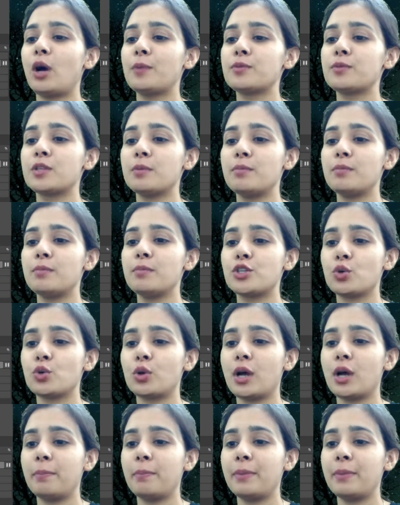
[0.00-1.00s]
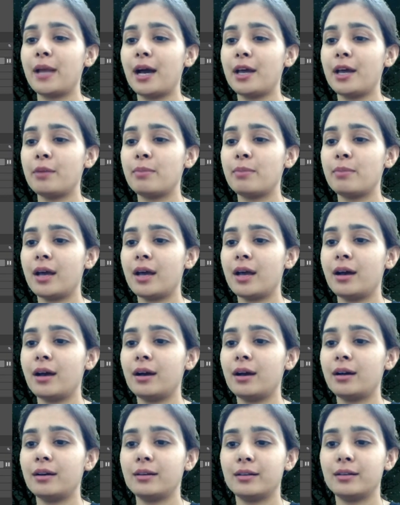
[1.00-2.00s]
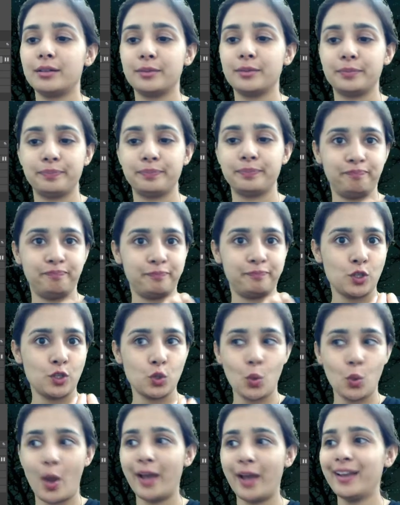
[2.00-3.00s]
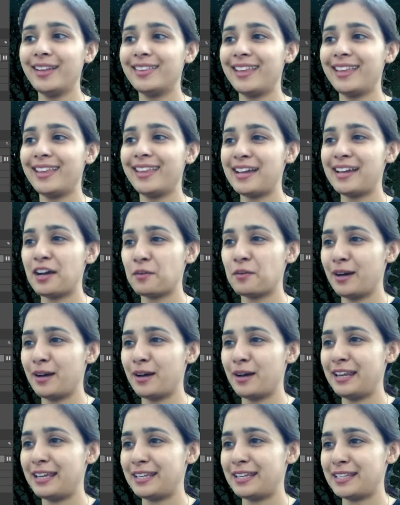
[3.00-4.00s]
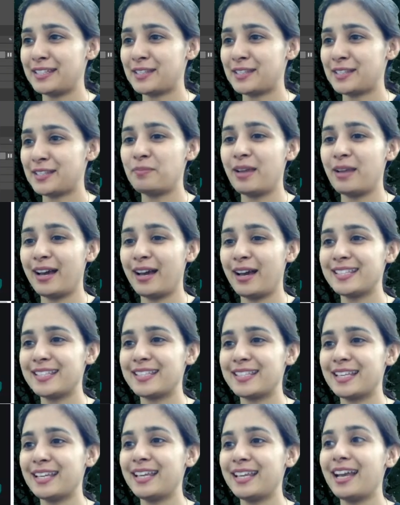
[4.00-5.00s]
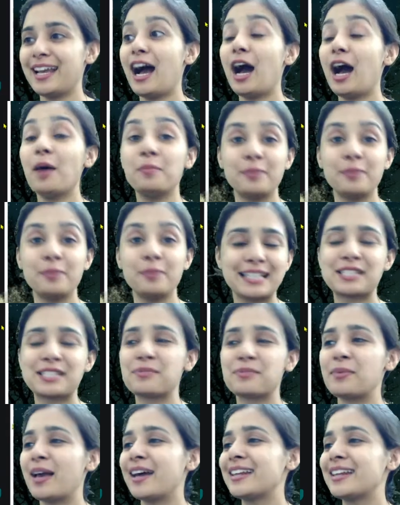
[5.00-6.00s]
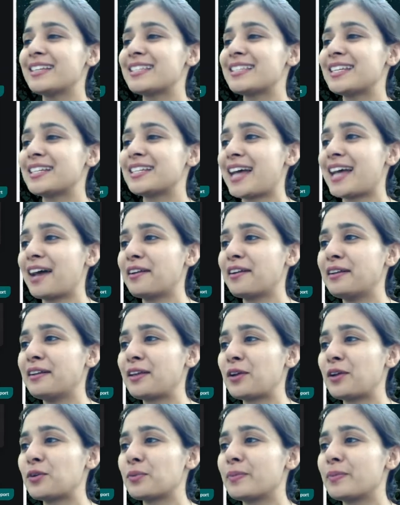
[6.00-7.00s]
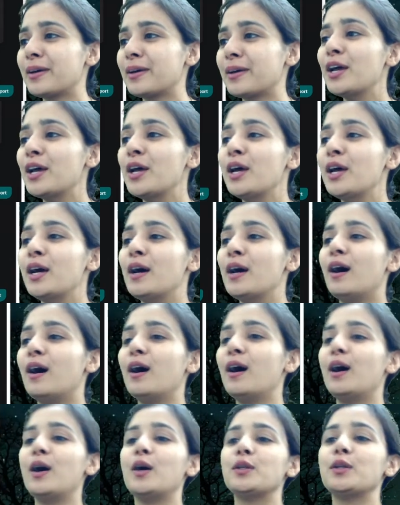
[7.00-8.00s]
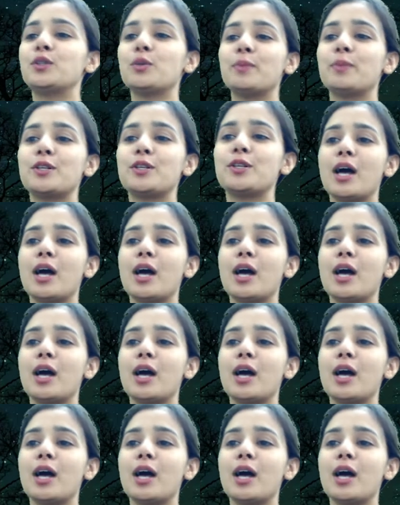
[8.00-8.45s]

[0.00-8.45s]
सब बच्चों का प्यार भरा स्वागत है हमारे इस प्यारे से आपके इस प्यारे से चैनल के ऊपर तो बच्चा